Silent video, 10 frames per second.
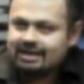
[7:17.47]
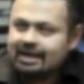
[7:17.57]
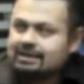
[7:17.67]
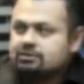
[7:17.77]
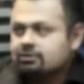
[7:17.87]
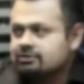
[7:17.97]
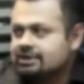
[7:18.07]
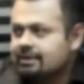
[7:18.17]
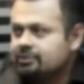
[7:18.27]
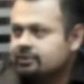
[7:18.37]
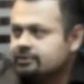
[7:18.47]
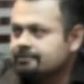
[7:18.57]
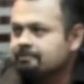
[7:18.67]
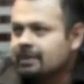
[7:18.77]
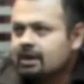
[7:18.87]
ideas, conceptos,
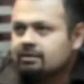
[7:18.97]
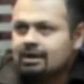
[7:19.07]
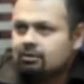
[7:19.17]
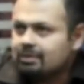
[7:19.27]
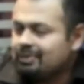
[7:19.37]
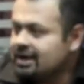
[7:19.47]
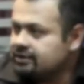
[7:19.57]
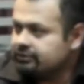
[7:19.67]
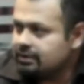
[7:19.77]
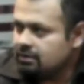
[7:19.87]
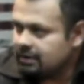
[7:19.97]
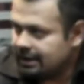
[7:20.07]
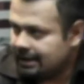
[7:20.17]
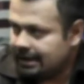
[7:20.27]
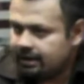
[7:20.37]
de lo que pienso, de lo que
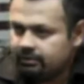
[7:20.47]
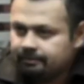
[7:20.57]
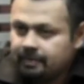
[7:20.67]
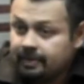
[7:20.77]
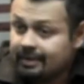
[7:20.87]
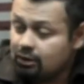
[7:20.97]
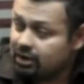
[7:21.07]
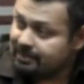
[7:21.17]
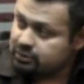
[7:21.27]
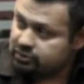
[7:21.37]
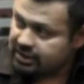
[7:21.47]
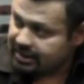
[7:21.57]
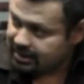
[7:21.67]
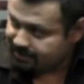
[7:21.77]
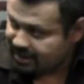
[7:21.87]
creo de lo que me
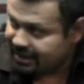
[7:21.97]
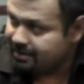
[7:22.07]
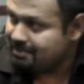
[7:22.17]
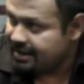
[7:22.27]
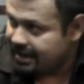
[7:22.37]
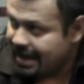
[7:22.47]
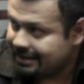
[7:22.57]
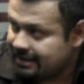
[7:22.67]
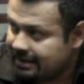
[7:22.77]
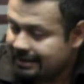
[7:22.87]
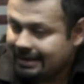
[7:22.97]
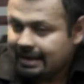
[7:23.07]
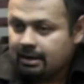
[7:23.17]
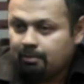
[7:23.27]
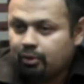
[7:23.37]
sucede de manera inmediata.
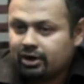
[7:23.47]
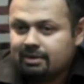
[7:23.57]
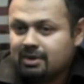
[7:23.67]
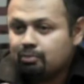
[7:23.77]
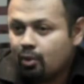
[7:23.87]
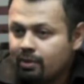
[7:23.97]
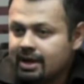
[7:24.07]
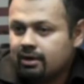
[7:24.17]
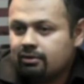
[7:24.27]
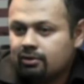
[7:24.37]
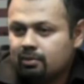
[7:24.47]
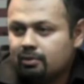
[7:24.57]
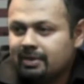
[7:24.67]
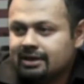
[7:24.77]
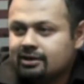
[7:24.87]
Porque mi público
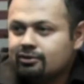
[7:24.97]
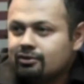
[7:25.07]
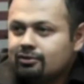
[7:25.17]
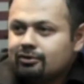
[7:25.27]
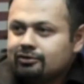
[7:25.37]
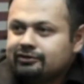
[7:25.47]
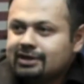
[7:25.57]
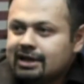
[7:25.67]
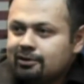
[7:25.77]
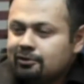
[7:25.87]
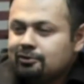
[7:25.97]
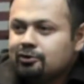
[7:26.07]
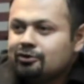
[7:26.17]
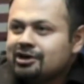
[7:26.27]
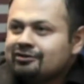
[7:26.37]
comúnmente yo no lo considero,
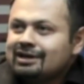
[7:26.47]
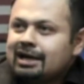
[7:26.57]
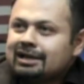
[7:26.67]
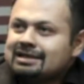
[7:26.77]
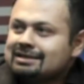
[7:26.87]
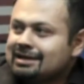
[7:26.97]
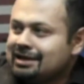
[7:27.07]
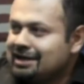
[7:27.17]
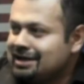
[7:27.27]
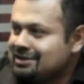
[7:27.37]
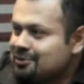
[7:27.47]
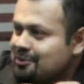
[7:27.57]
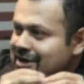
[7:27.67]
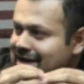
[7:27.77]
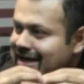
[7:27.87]
no quiero ser el artista que quiera
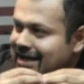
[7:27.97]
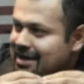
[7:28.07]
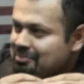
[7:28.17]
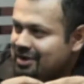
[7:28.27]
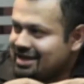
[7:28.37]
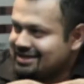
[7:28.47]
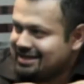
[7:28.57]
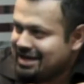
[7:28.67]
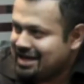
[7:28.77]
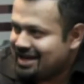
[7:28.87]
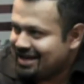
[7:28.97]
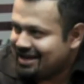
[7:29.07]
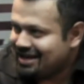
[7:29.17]
descubrir aquella pieza